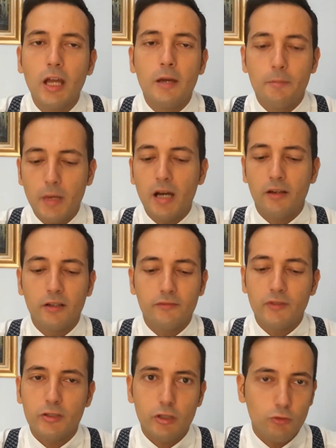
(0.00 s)
ma uh, vi
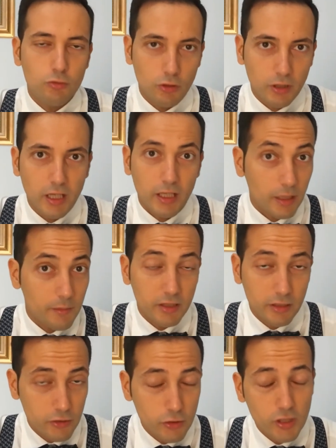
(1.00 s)
assicuro che la mia
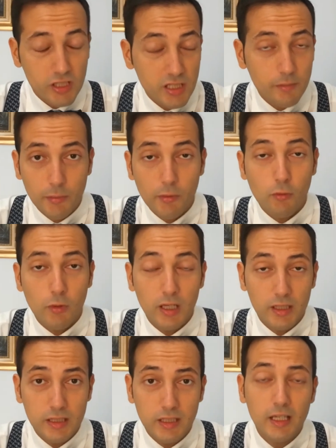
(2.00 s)
intenzione è sempre più quella
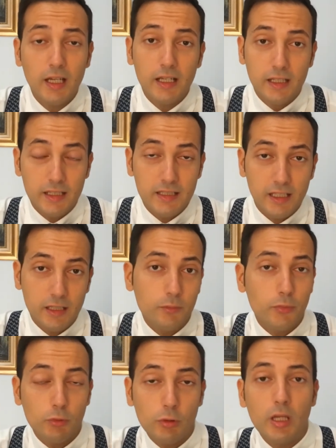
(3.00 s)
di restare in
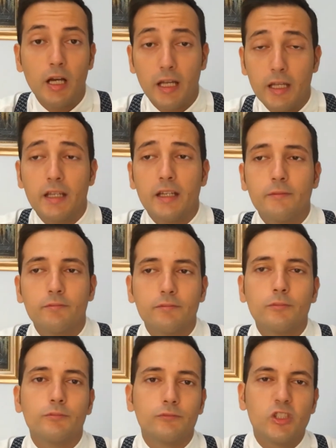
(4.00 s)
Puglia e mh, mm,
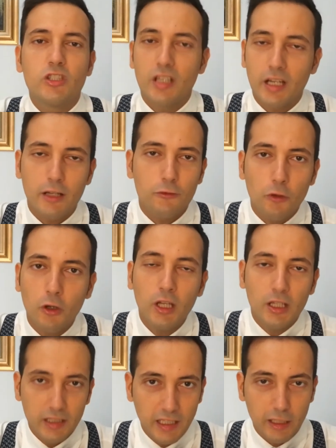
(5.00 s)
ci saranno
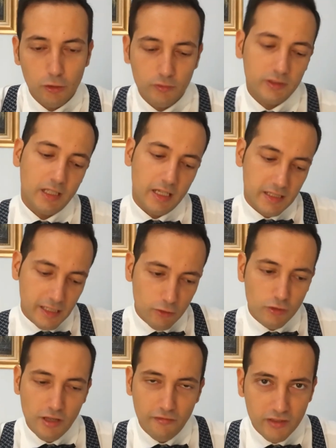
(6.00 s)
delle novità, se non
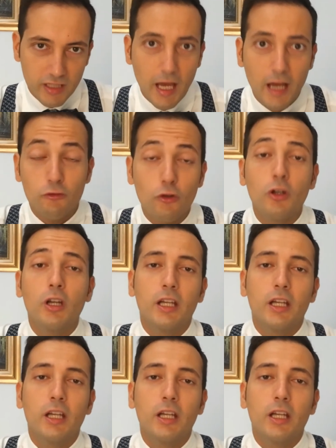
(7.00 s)
è a fine anno,